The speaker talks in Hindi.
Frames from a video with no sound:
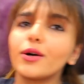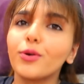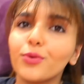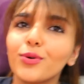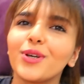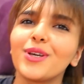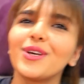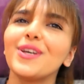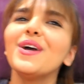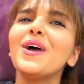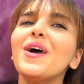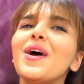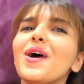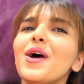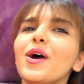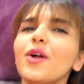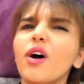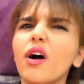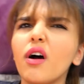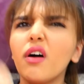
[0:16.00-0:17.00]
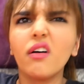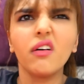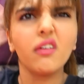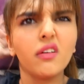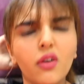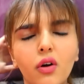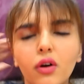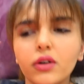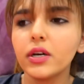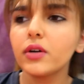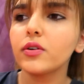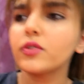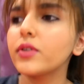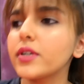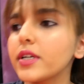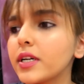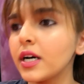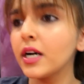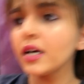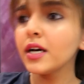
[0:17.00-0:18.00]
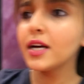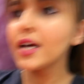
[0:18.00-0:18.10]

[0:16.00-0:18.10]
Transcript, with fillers: काटूँगी lockdown होने का